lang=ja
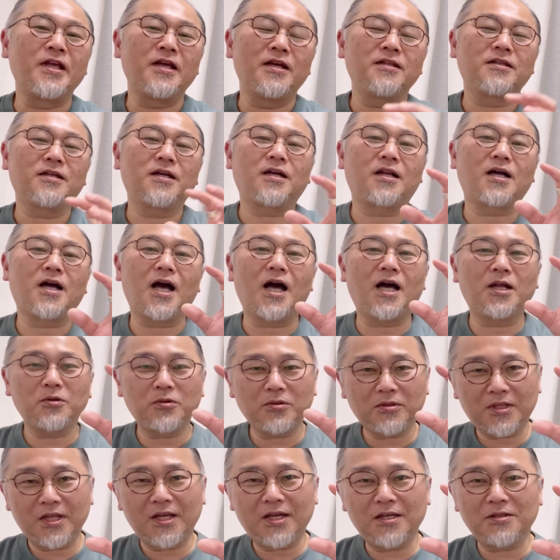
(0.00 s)
だから、あの
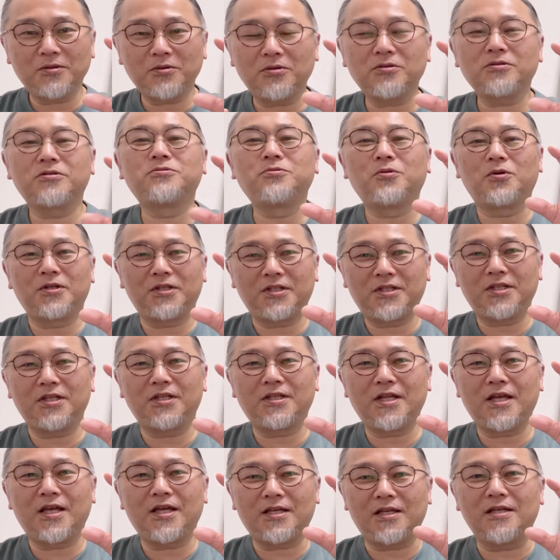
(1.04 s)
程度のクオリティ
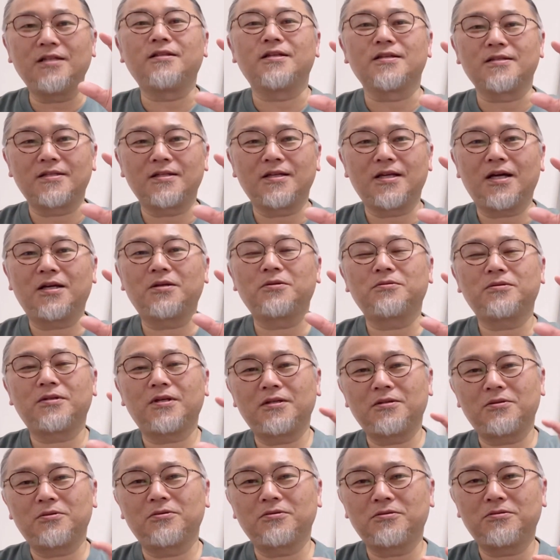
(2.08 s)
でいいんですね。あの程
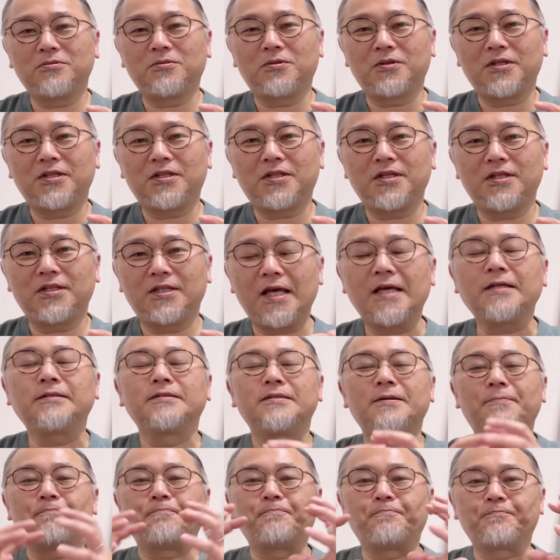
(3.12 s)
度のクオリティで、
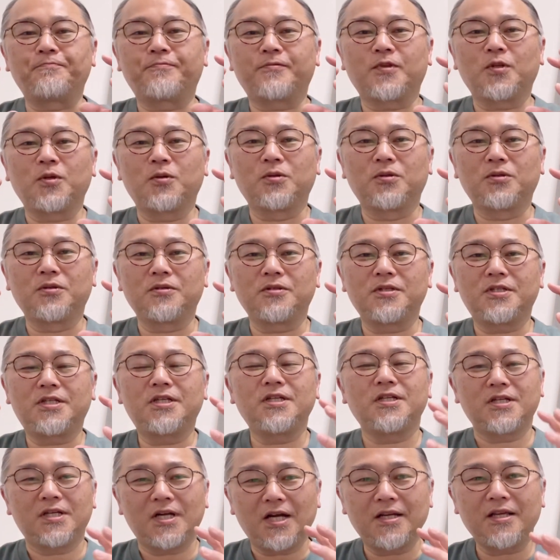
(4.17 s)
うんと、
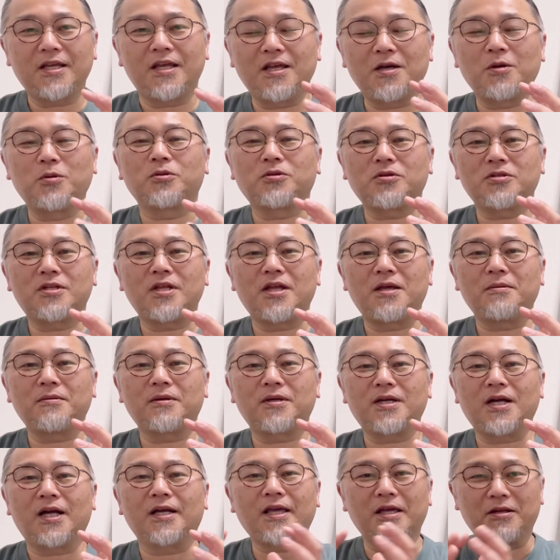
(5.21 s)
しっかり英語として
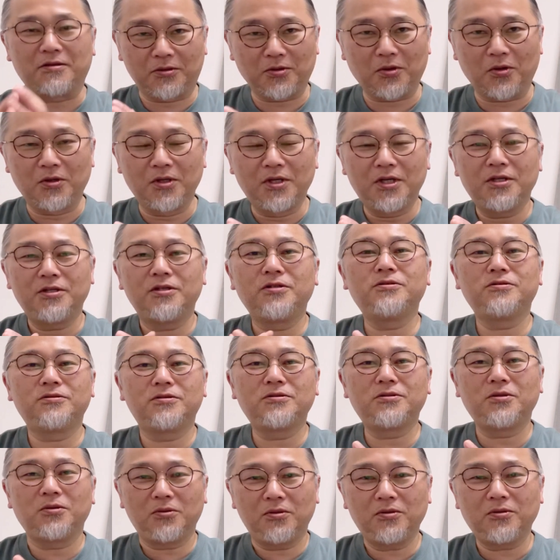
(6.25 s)
書けるという
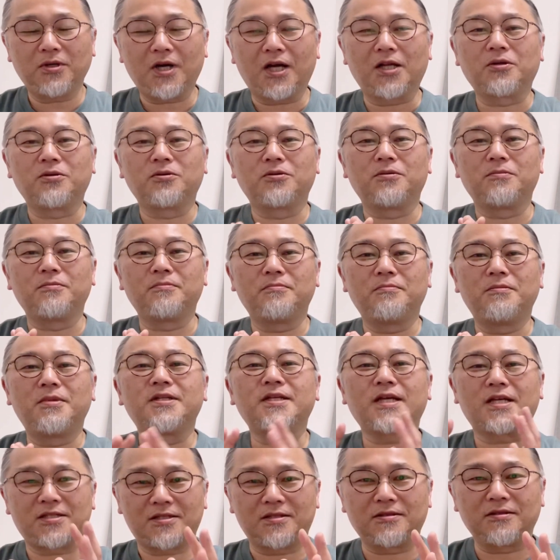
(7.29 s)
のを、あの、目
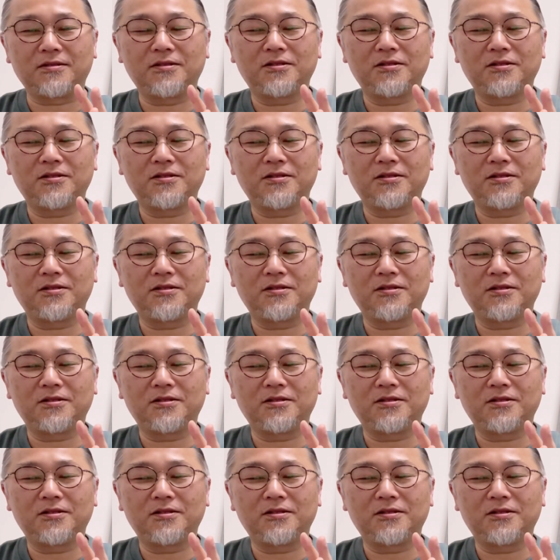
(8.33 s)
指す。